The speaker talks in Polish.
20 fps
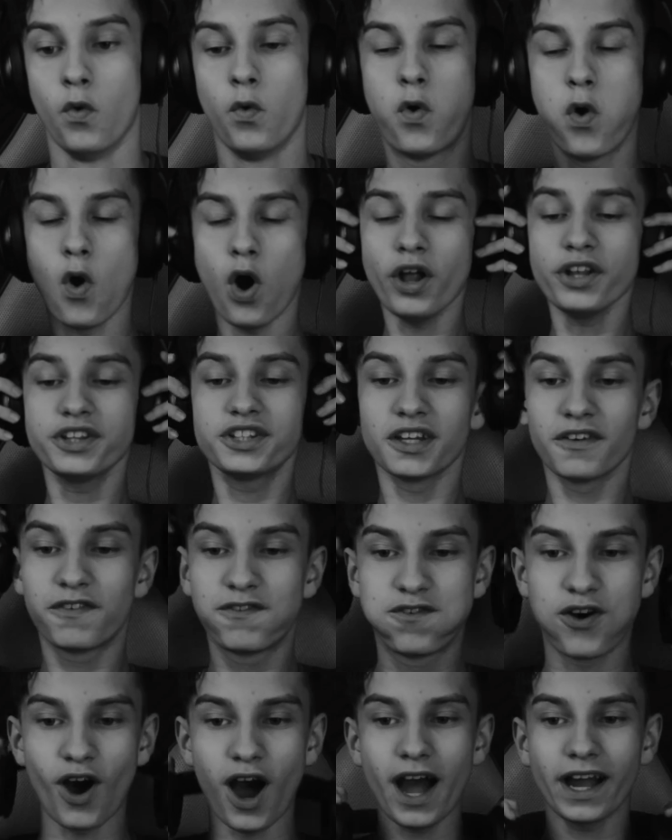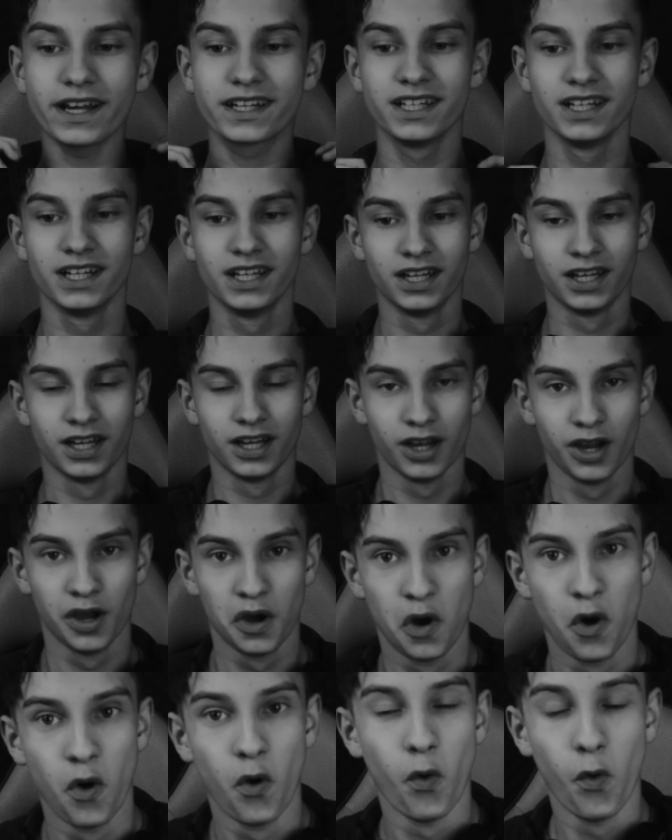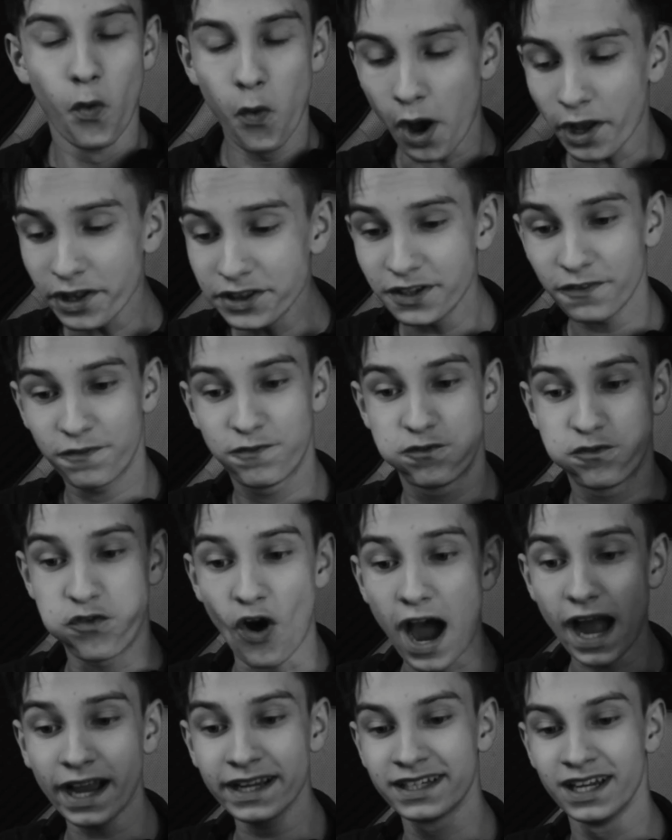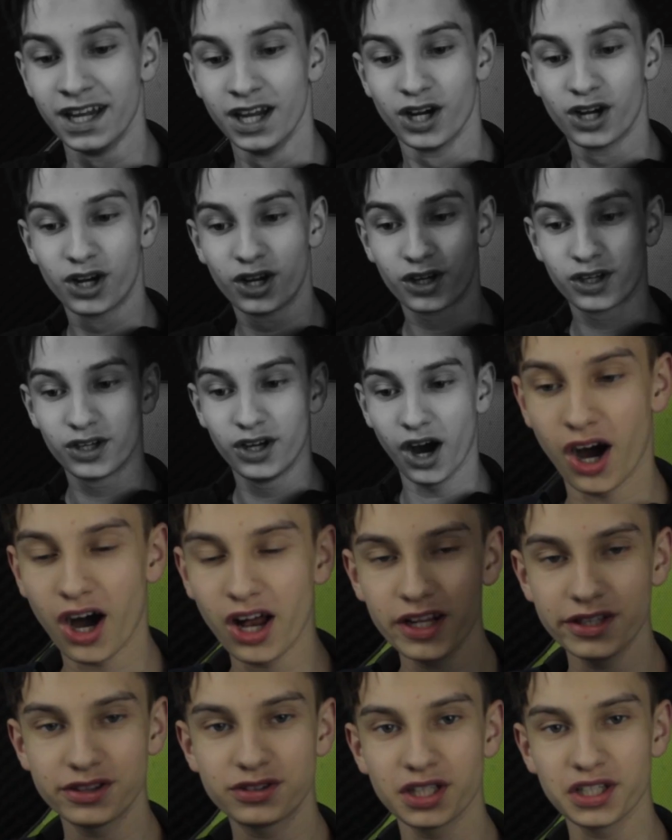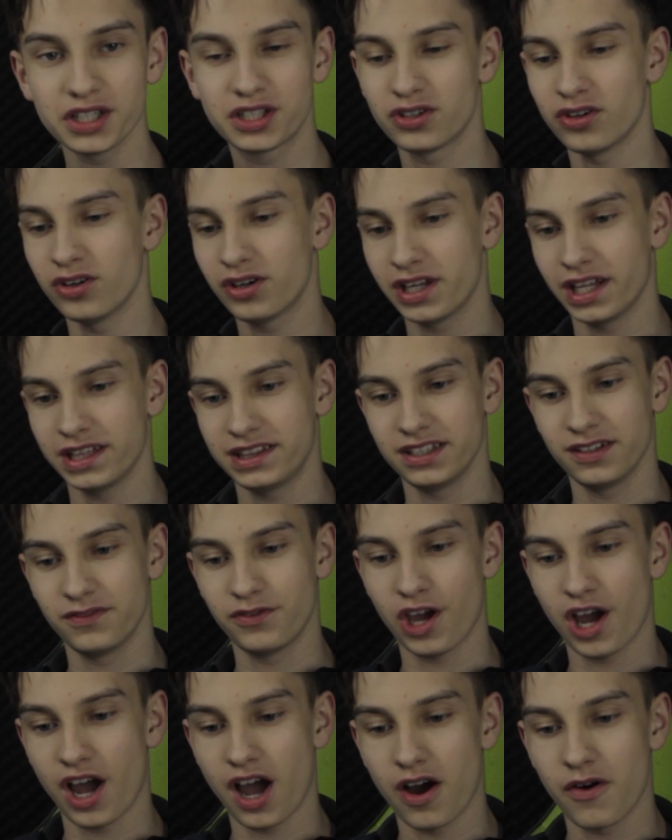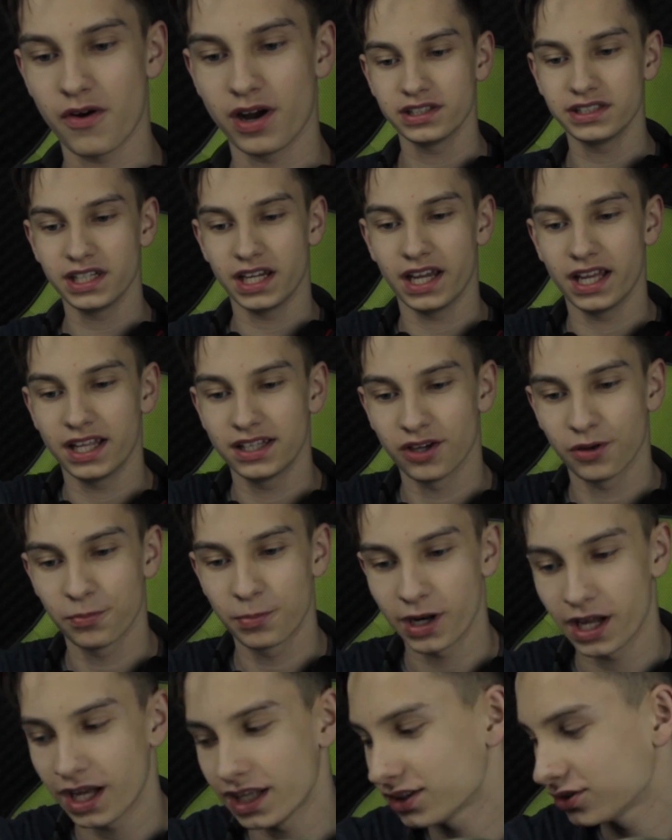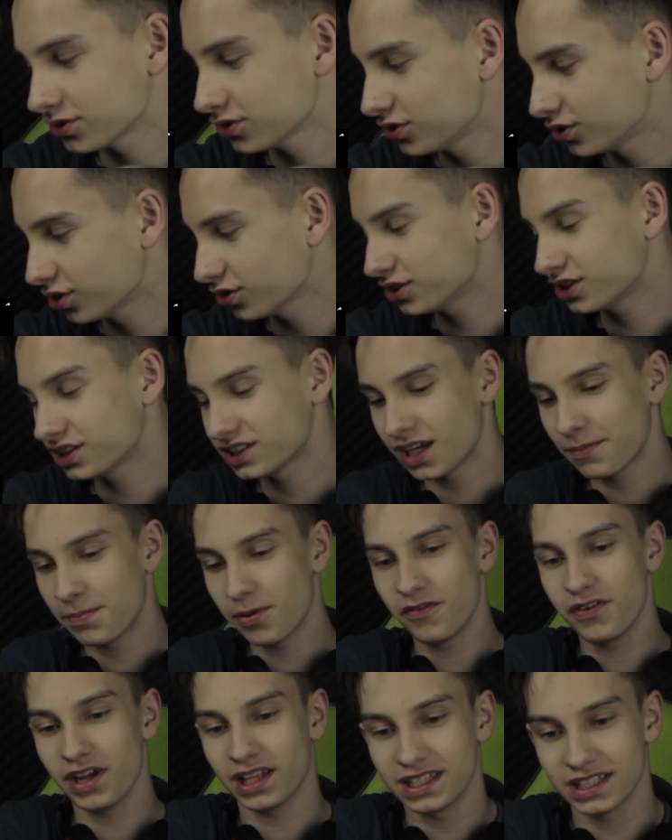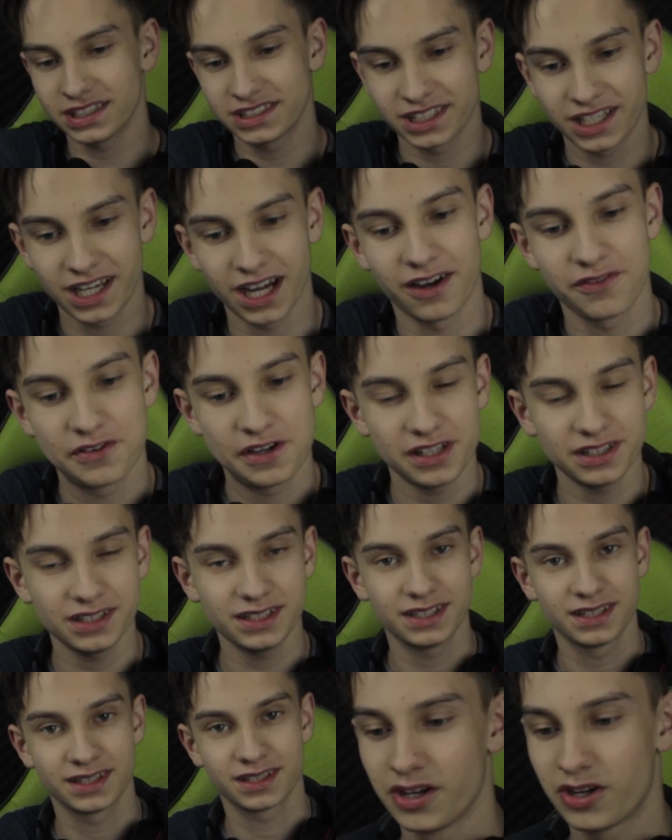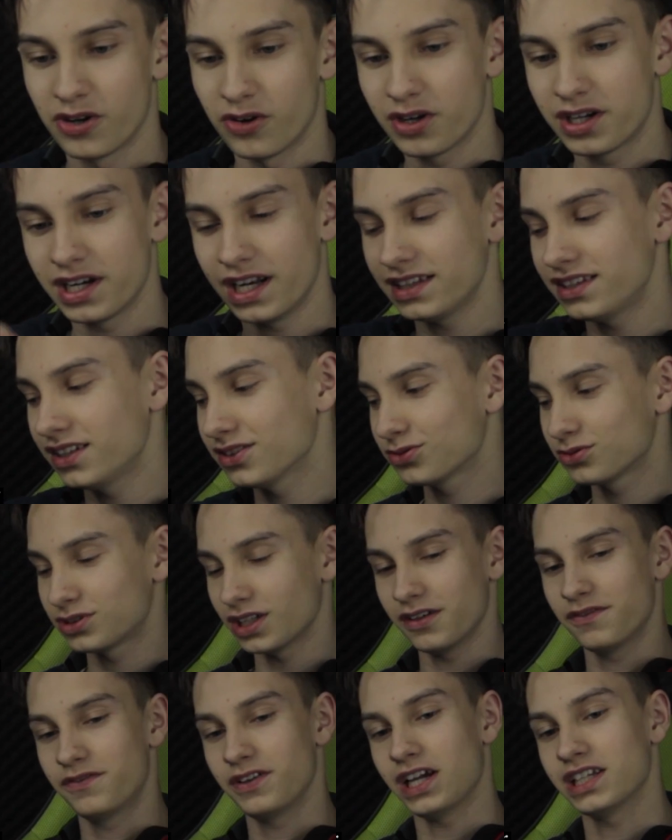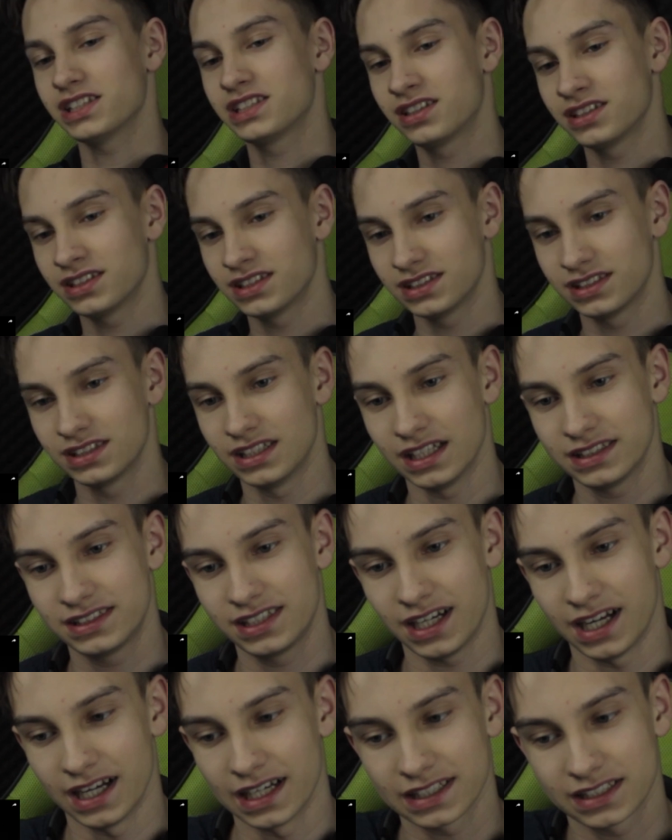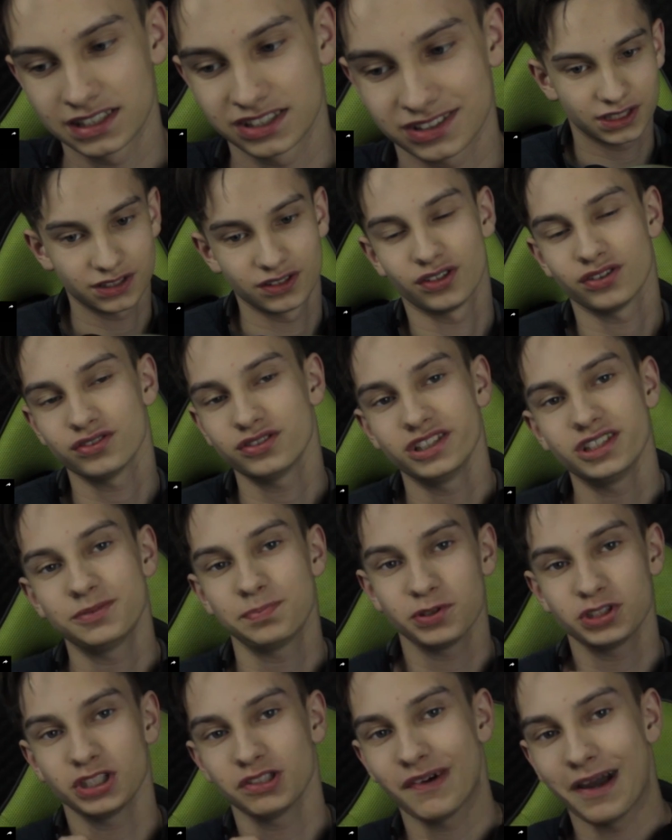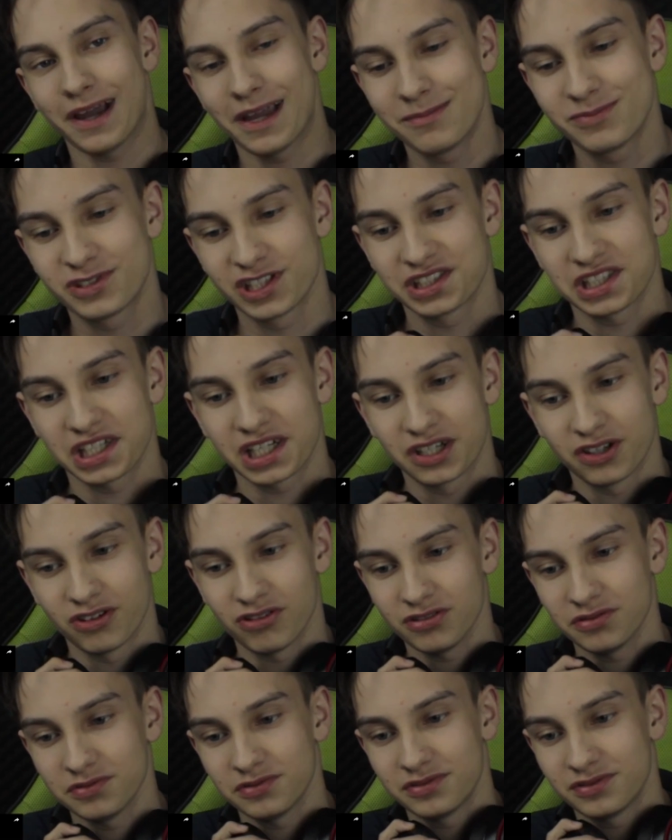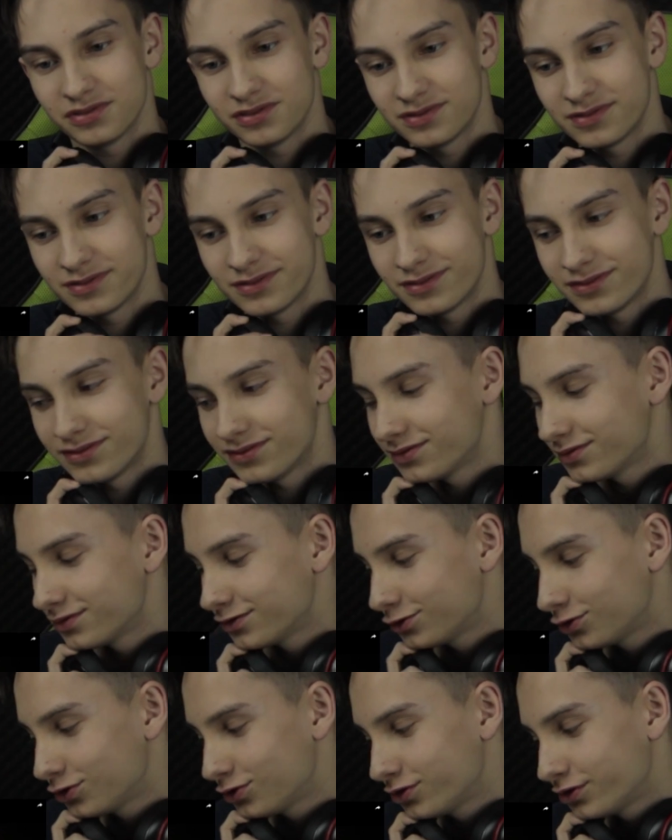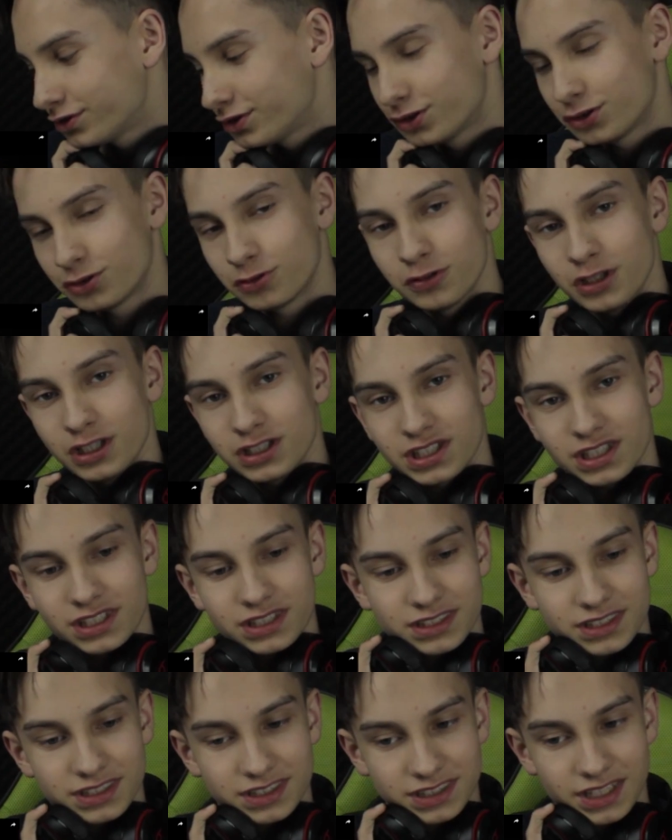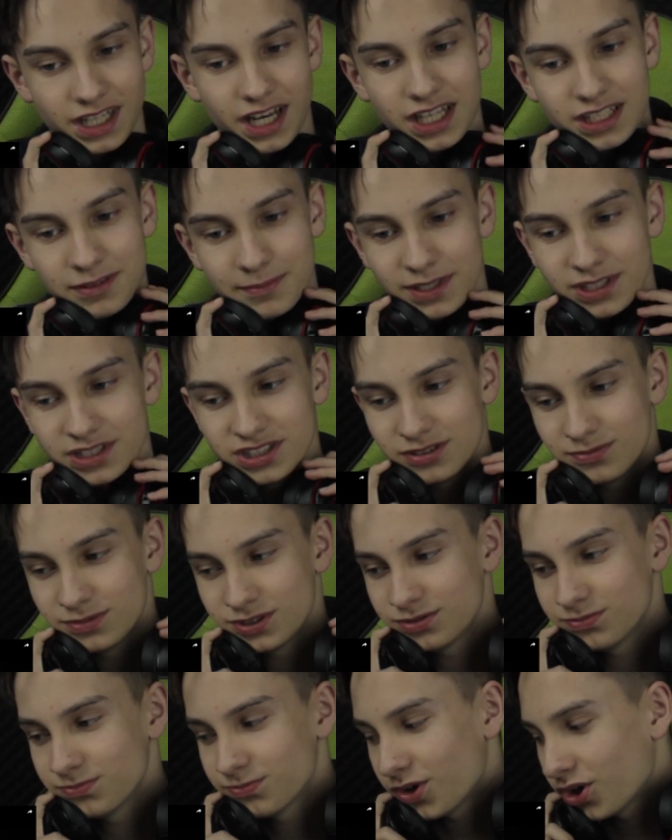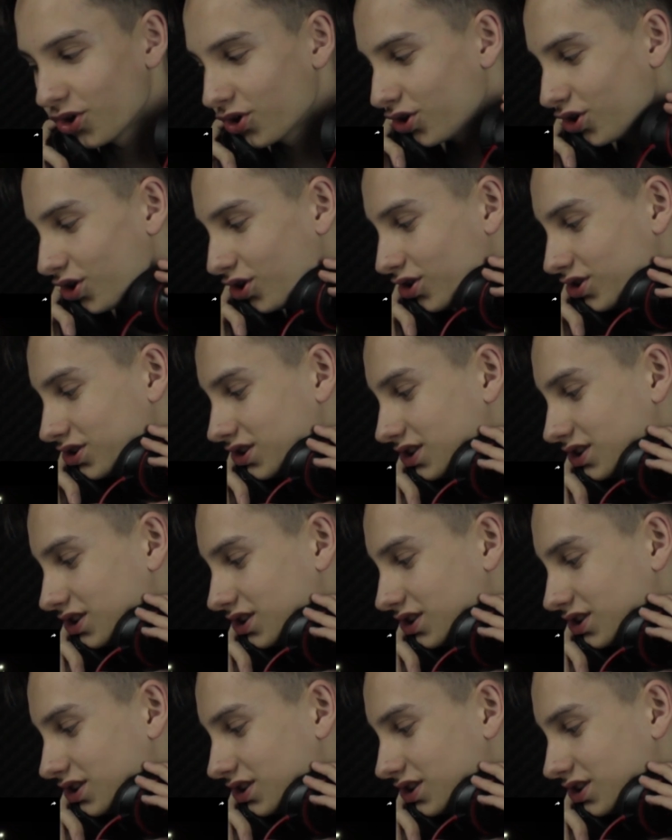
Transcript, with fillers: What the fuck? What the fuck? Ale tutaj konkretnie wjechała, nie, dobra, to, to się zapowiada ciekawie Konkretny tutaj wjazd na track, no nie spodziewałem się tego Czuję, że zaraz będzie mi mokro